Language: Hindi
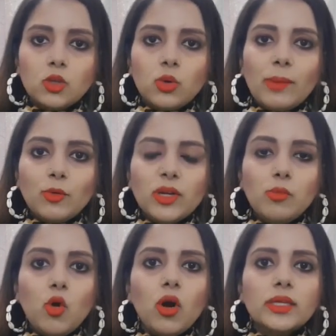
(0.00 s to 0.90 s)
तो आपको ये
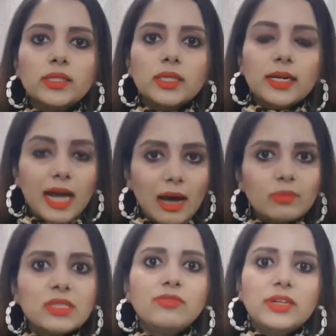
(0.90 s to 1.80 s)
बहुत आराम
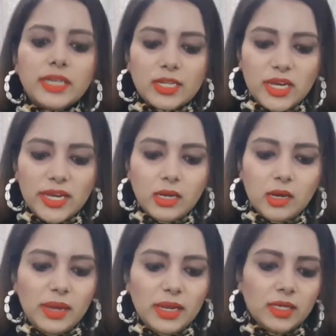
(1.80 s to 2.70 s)
से फिट आ जाएगा
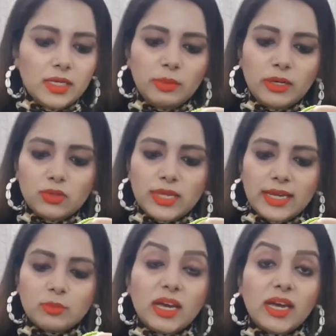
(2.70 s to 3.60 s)
मैंने इस बार जो
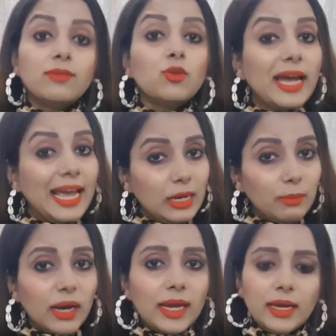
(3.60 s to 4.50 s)
साइज़ मंगाया है वो
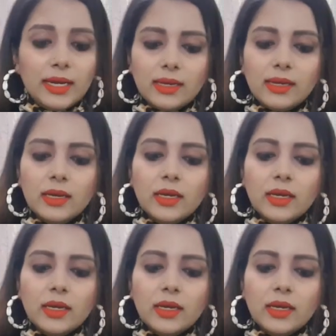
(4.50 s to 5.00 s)
एल मंगाया है